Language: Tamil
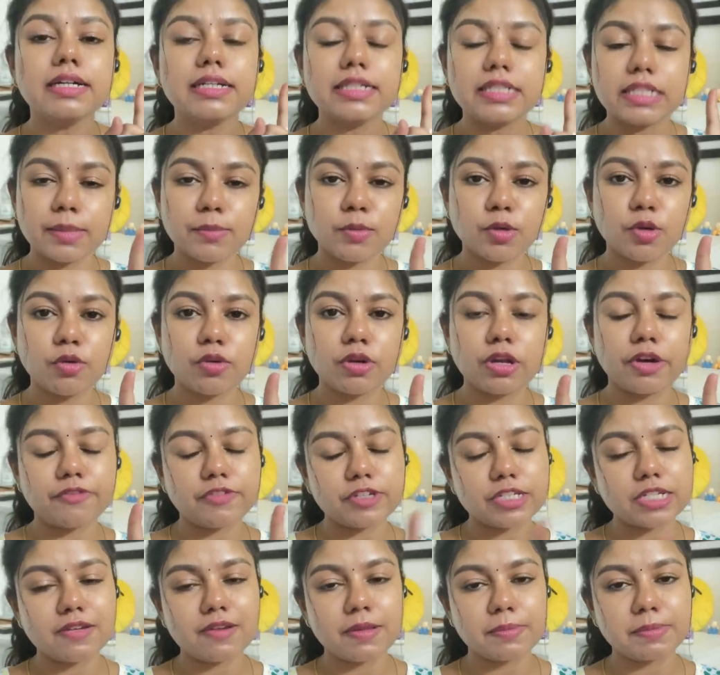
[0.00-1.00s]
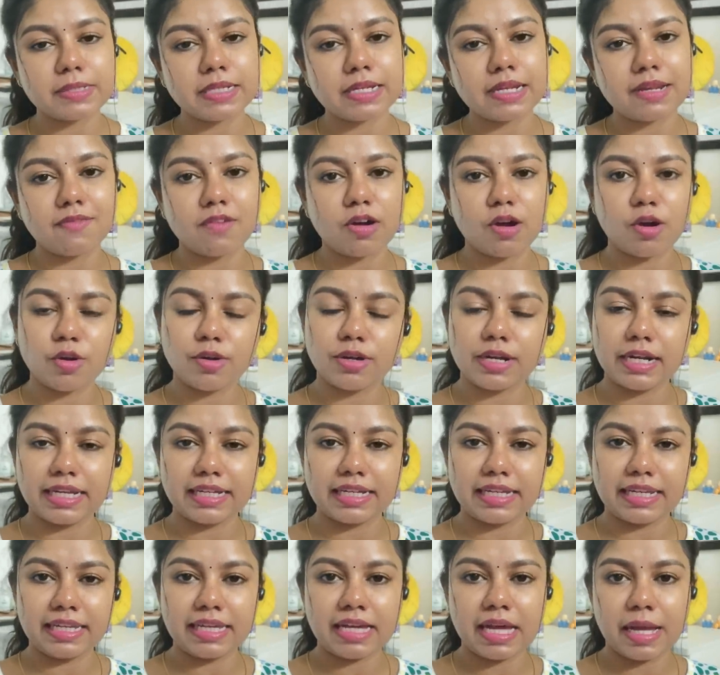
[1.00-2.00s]
டெமோகோட அஃபிஷியல் வெப்சைட்டில் வாங்கணும்னு
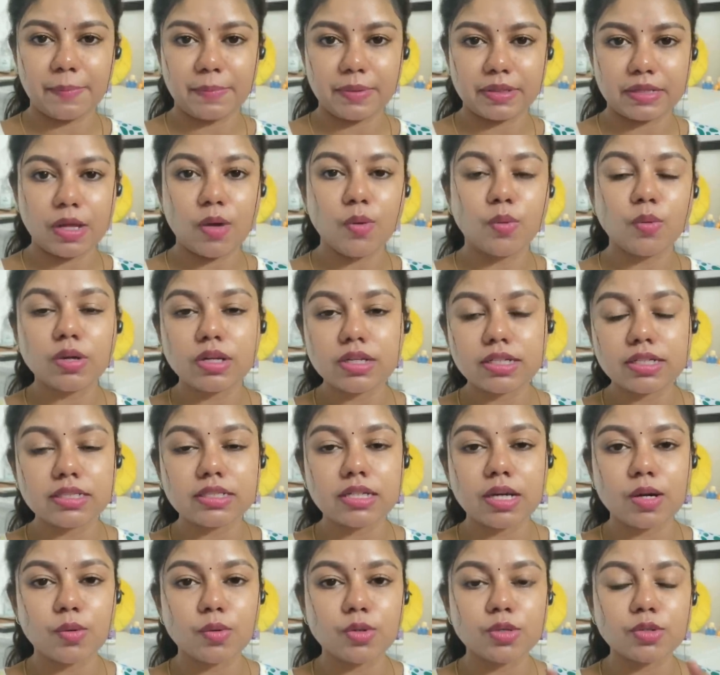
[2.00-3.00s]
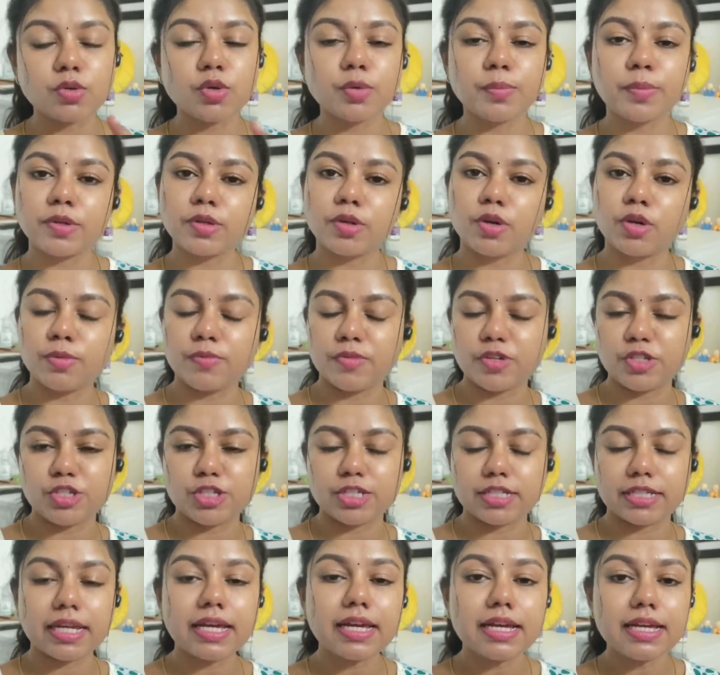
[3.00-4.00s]
நினைக்கிறீங்க அப்படின்னா உங்களுக்கு நான் ஒரு ஒரு கூப்பன் கோடும்
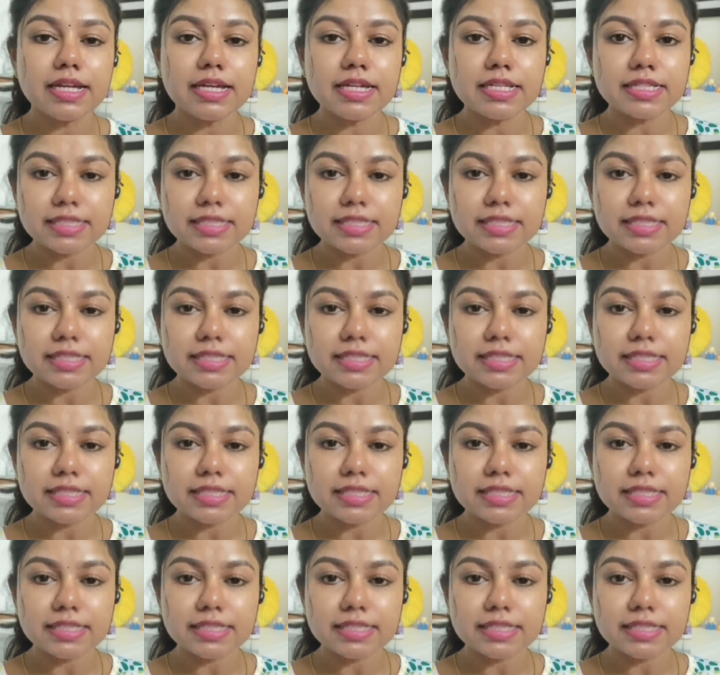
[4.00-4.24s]
வச்சிருக்கேன்